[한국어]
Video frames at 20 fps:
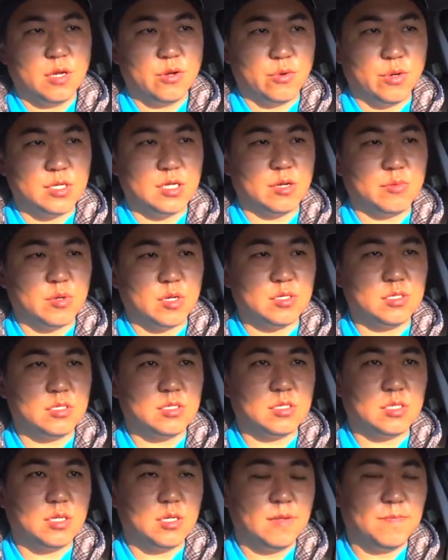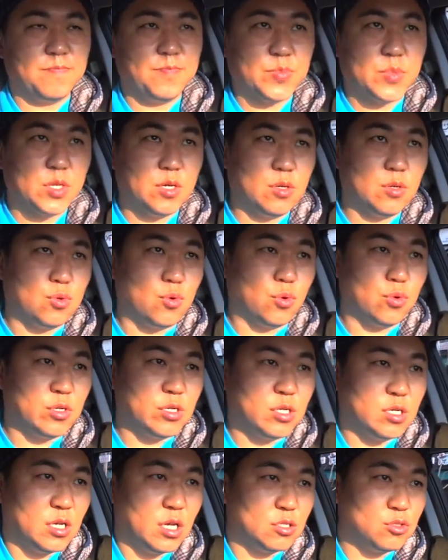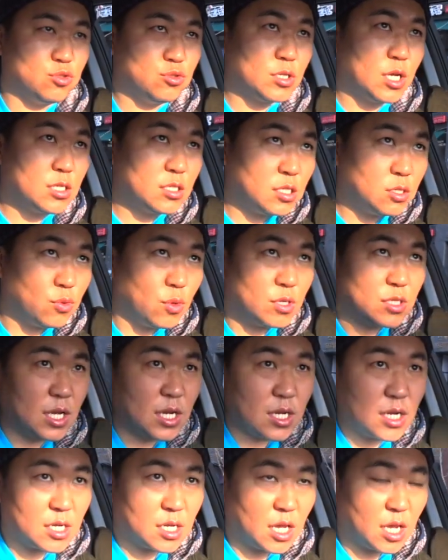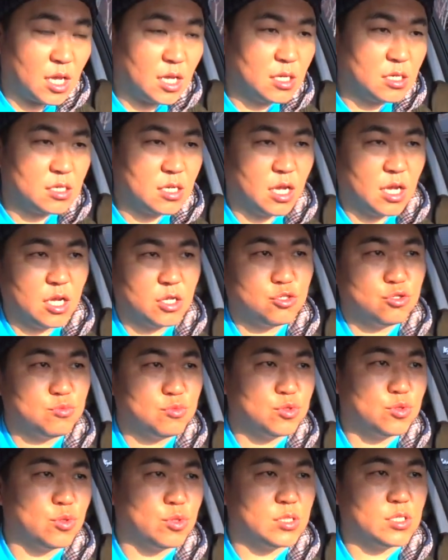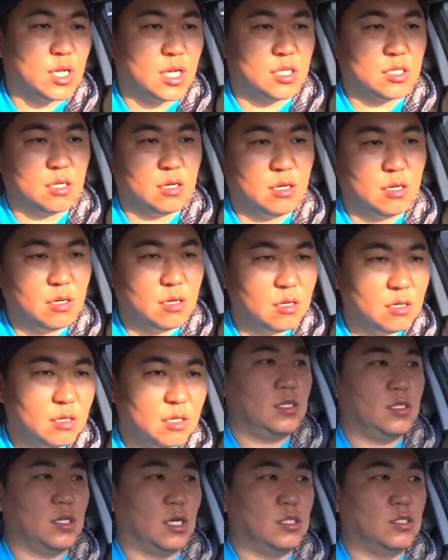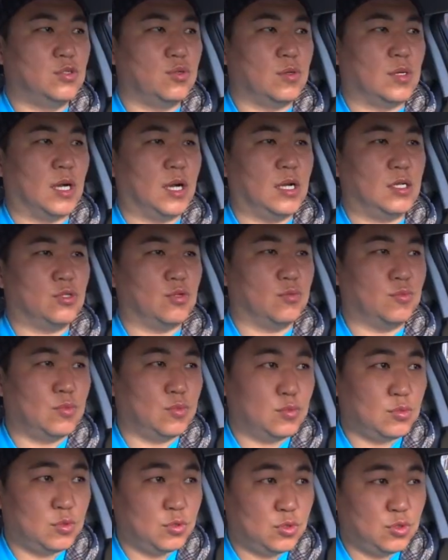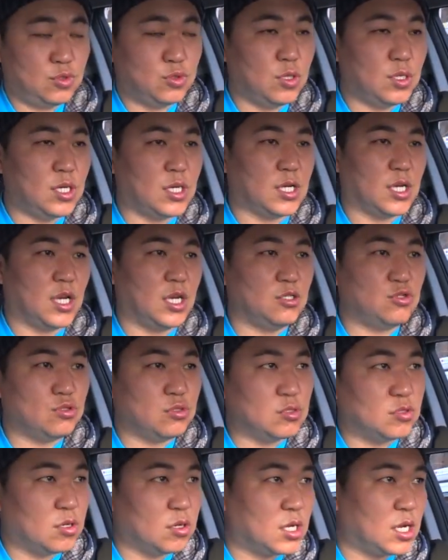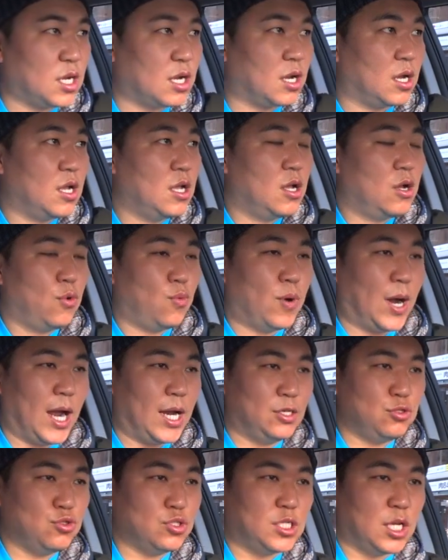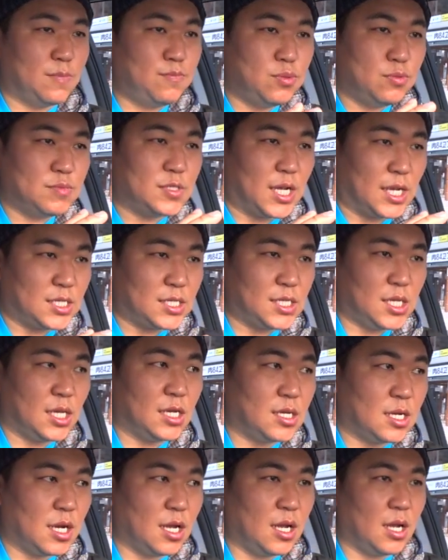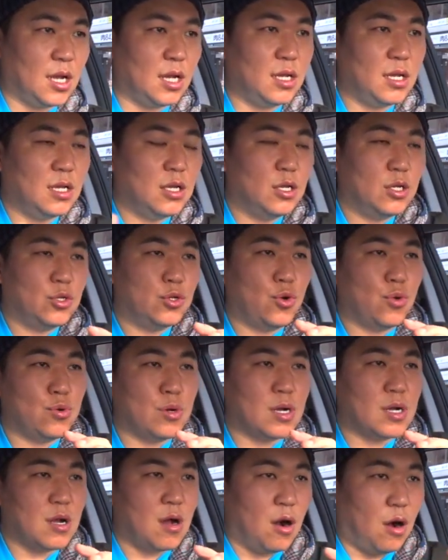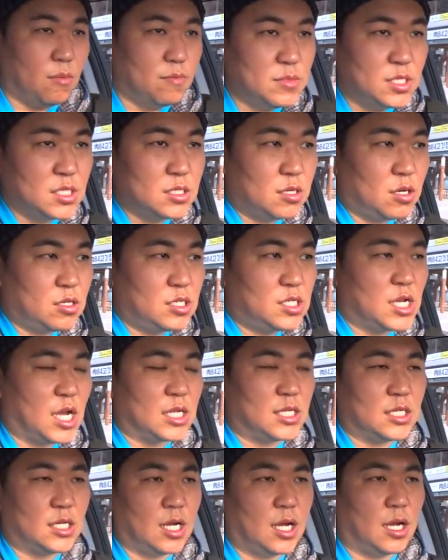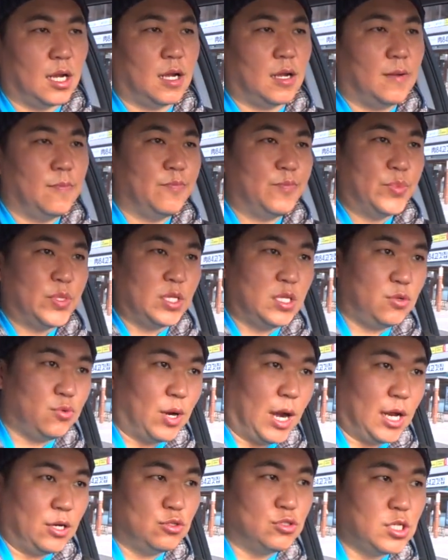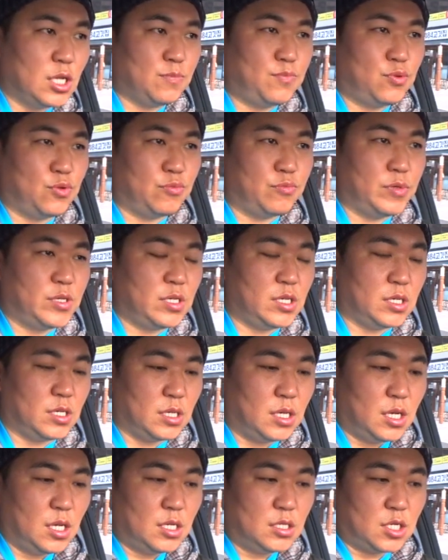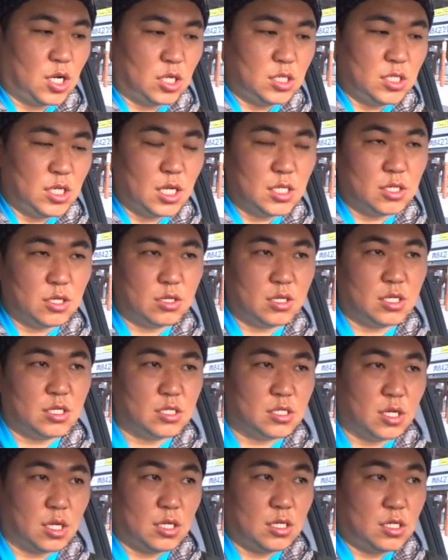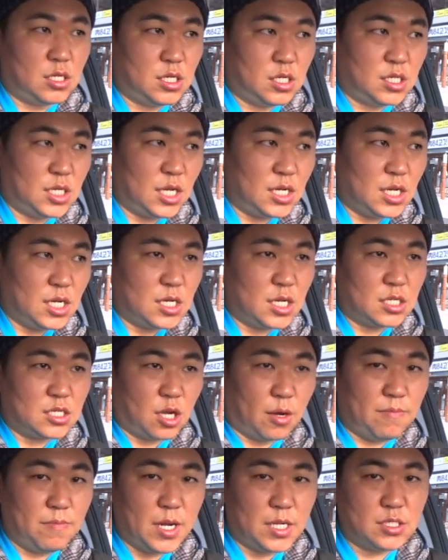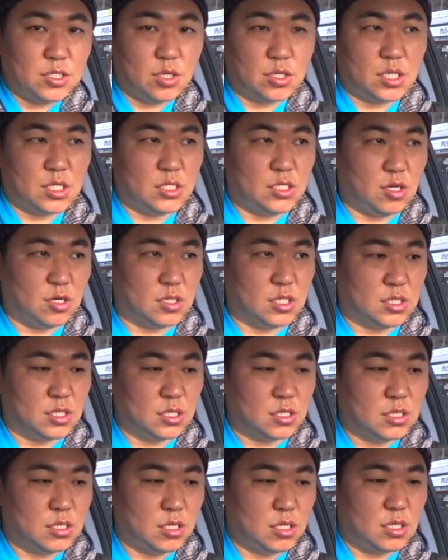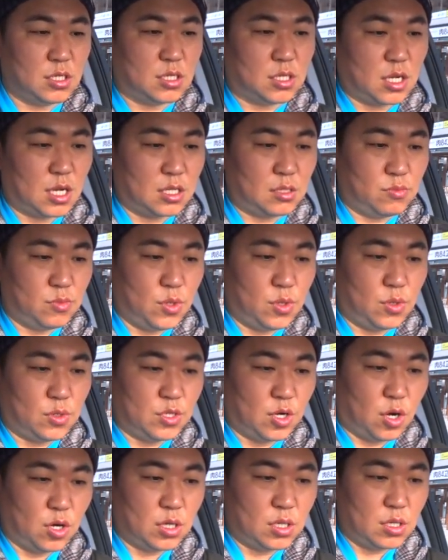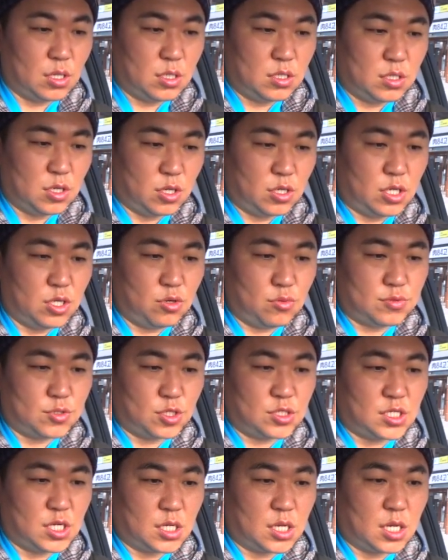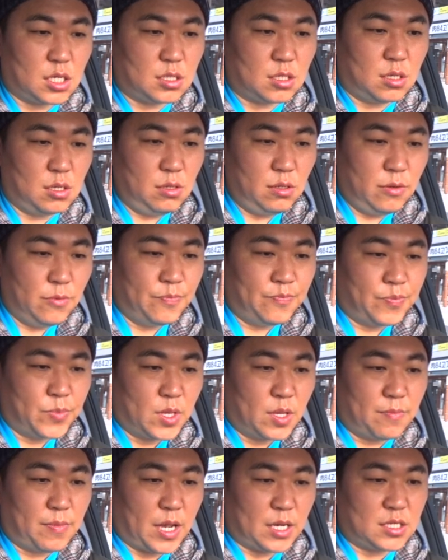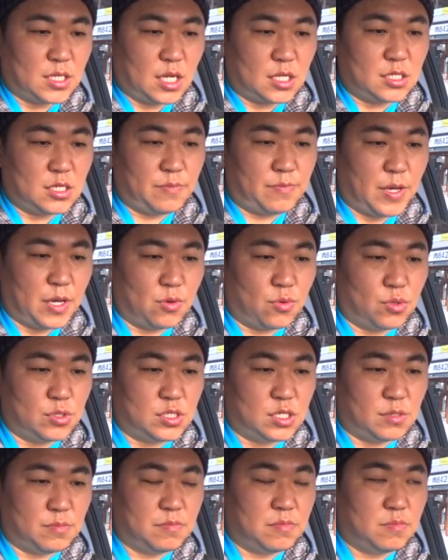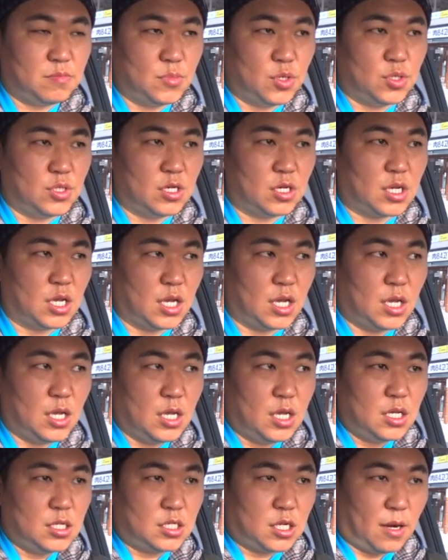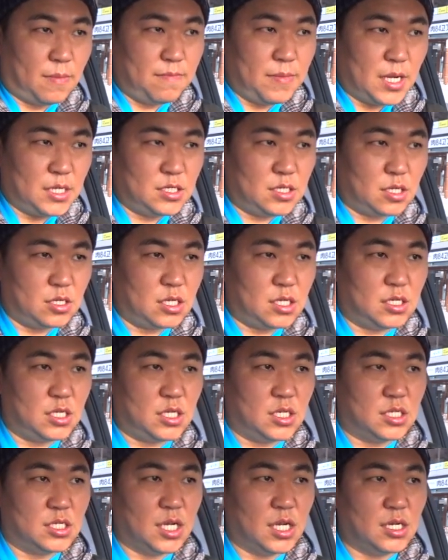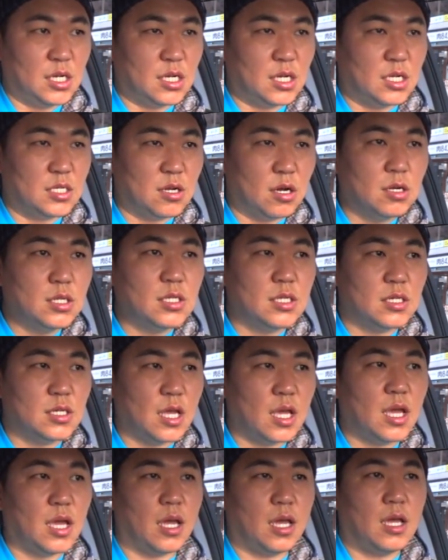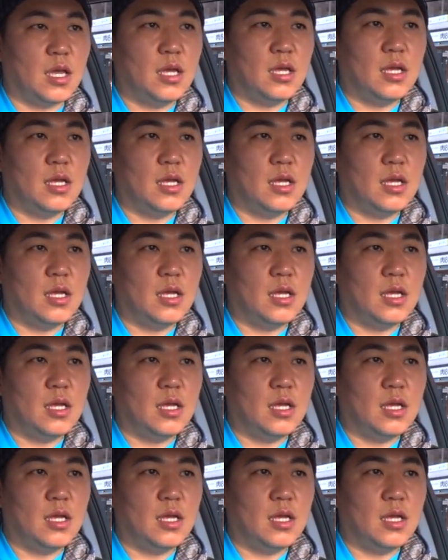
왜냐면은 어, 공기의 순환을 원활하게 이렇게 해줌으로 인해서 연소가 좀 수월하게 해주는 거라 와류 제품 자체가 효과가 없는 것이 아니라 이 와류 제품이 전체적인 그 차량의 전반적인 성능 그러니까 뭐 0, 0km부터 시작해서 140, 150, 뭐 이렇게 전반적인 이 차량의 성능에